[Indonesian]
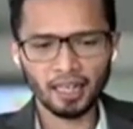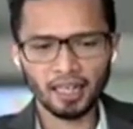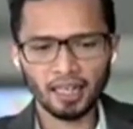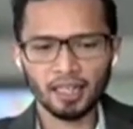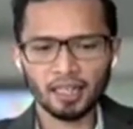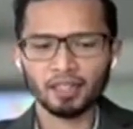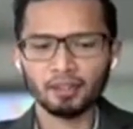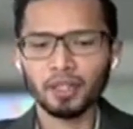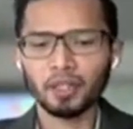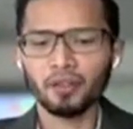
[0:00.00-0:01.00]
harga eh,
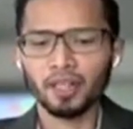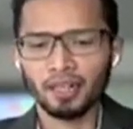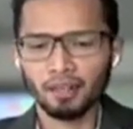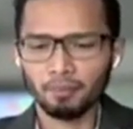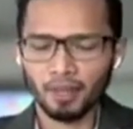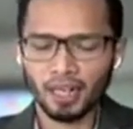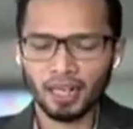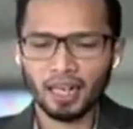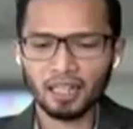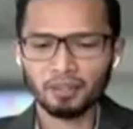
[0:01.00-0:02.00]
CPO yang
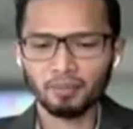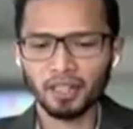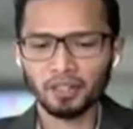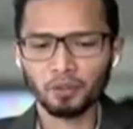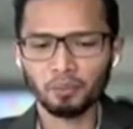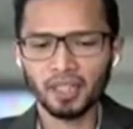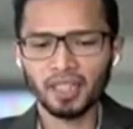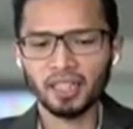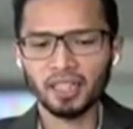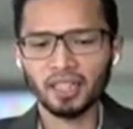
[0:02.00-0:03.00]
belakangan sebenarnya hmm. cukup
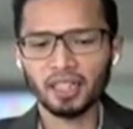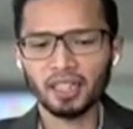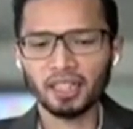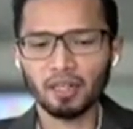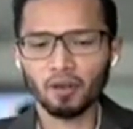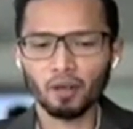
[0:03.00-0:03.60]
tinggi